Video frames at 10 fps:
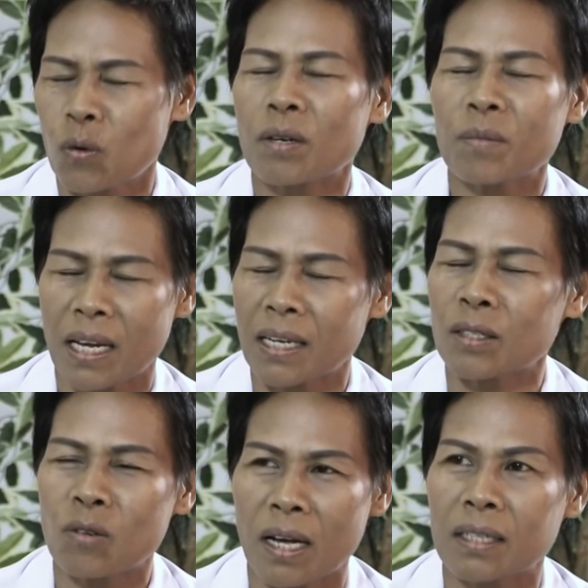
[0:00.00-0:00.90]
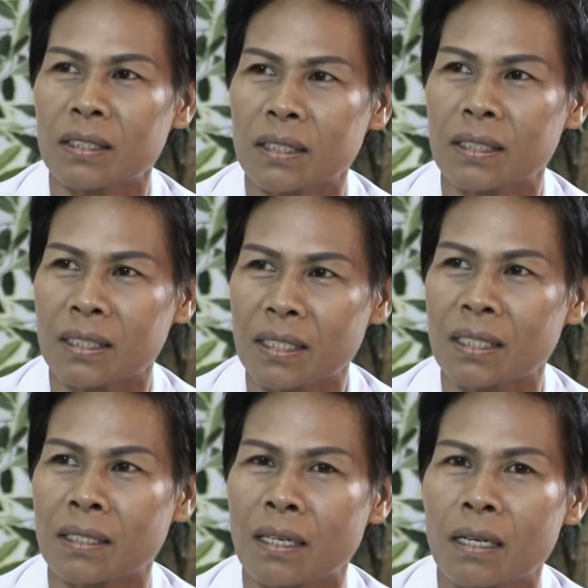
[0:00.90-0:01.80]
ุกน้ำตาไหลทุกครั้งเลยจริง
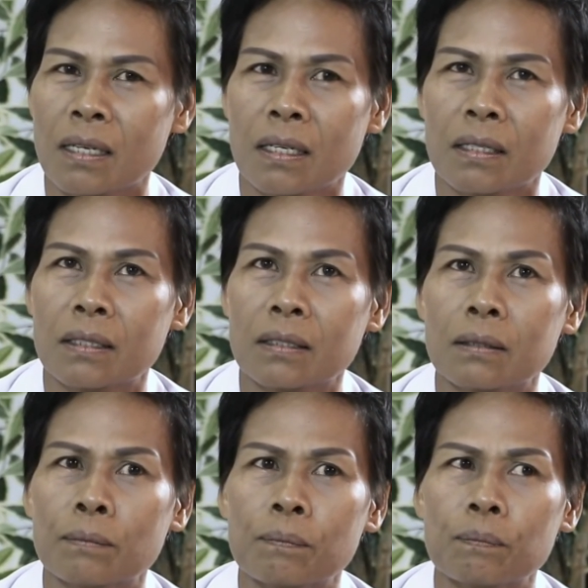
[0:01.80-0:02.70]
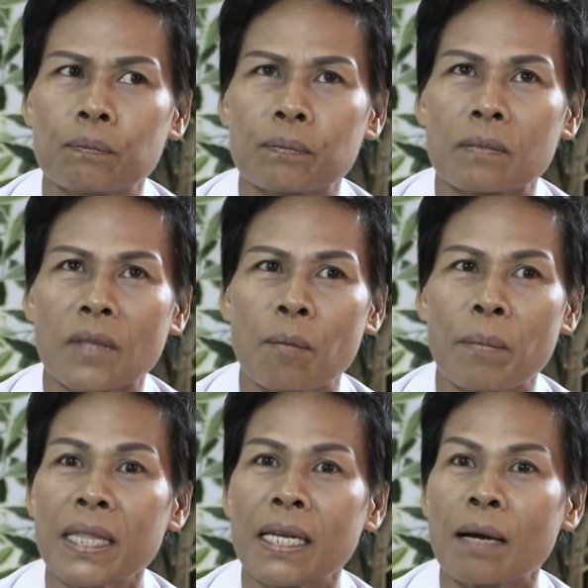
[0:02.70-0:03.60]
ๆ ถึง
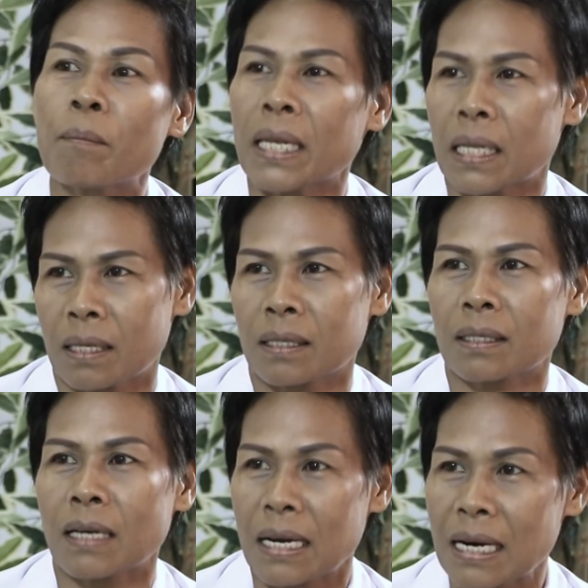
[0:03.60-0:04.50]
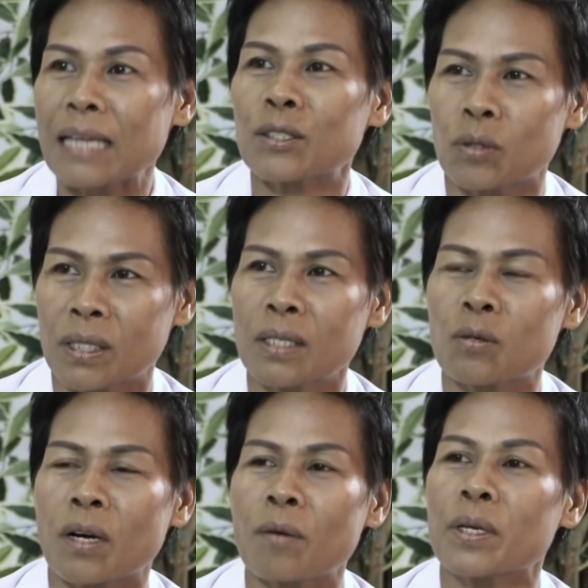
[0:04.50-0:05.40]
แม้แต่นักแบดครั้งล่าสุดที่ห
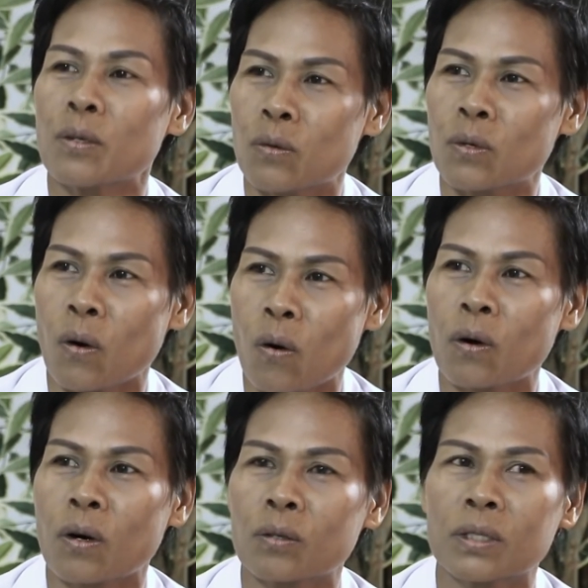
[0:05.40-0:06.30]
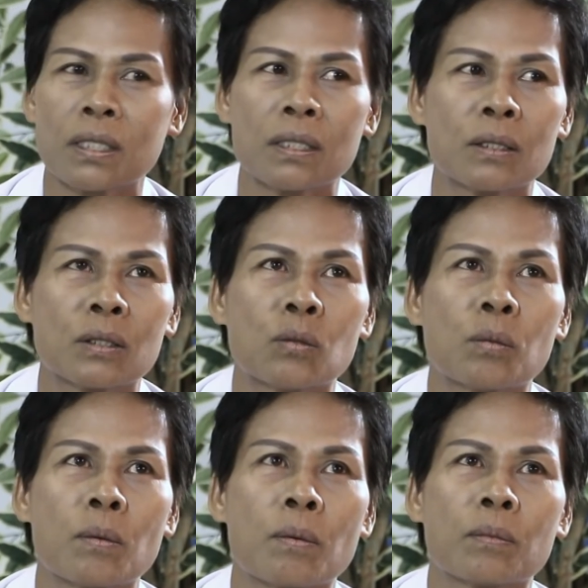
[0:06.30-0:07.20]
นูเข้าไปดูน้องเขาที่ชู
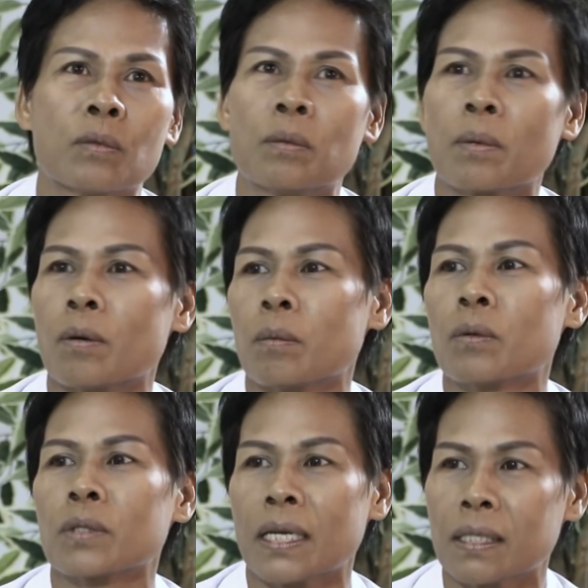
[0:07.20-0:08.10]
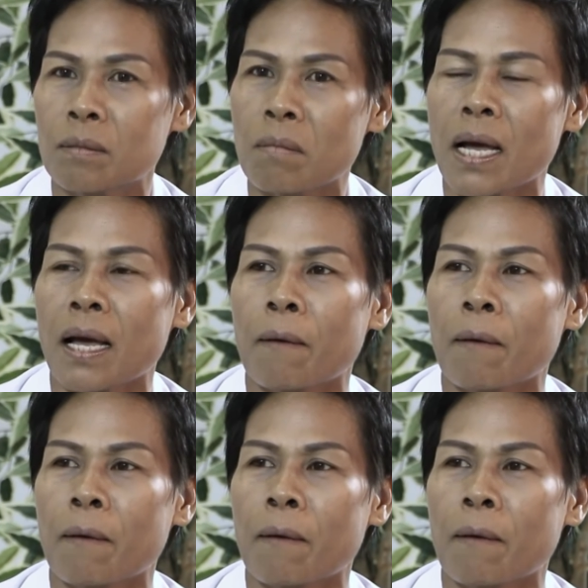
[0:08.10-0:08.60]
พระบรมรูปของพระองค์ท่านขึ้นมา